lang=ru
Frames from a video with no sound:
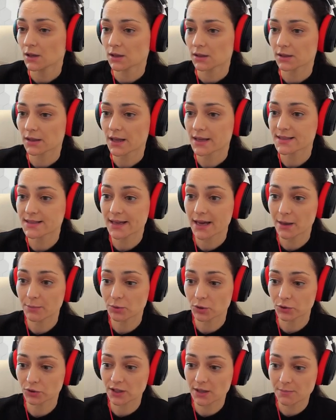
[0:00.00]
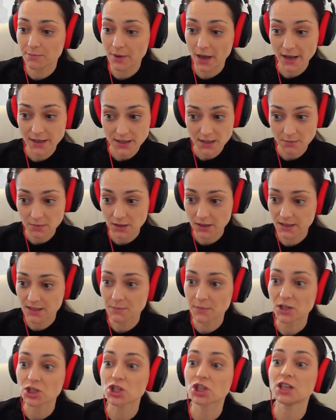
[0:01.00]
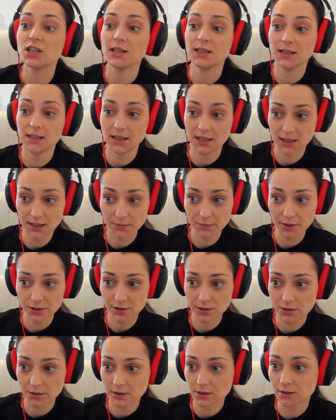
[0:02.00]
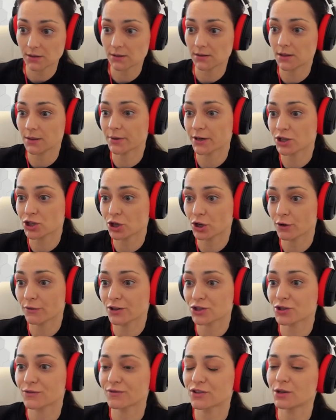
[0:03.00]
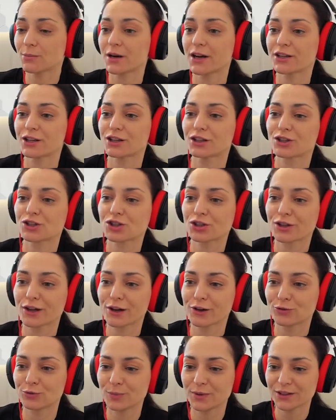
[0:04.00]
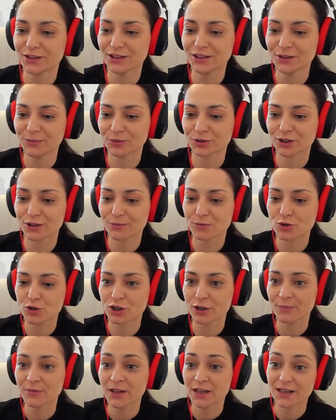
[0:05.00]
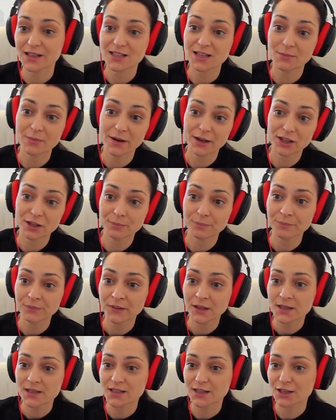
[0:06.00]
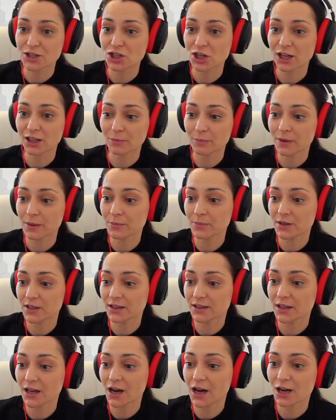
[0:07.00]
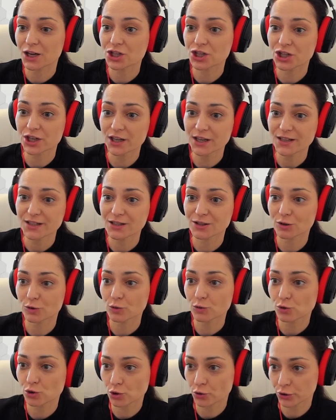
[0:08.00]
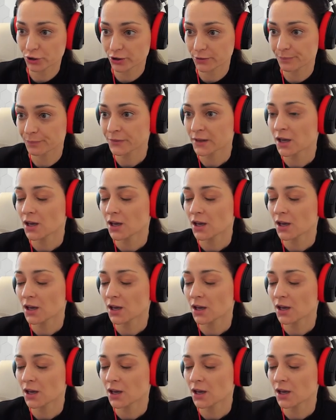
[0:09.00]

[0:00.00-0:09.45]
ладья бьет e5, именно с пешки e, э, обращаю ваше внимание, начинают белые, потому что если бы они сначала побили на a6, а то черным